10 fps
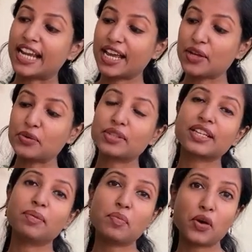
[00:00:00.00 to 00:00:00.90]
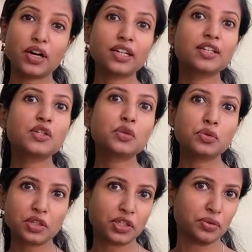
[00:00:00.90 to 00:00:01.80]
चाहे उसका पॉट
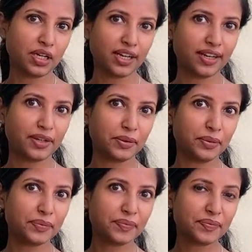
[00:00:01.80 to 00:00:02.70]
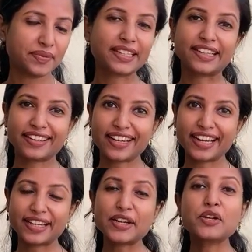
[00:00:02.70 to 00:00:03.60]
टूट क्यों ना गया हो
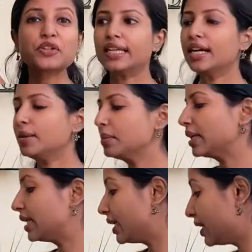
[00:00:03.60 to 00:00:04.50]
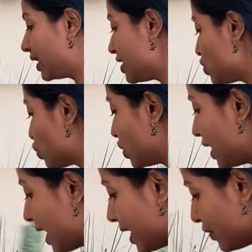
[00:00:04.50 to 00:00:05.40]
राइट right. ये हम करेंगे
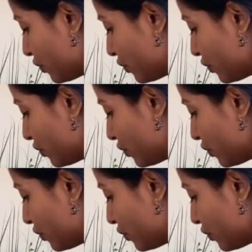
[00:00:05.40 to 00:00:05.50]
जुलाई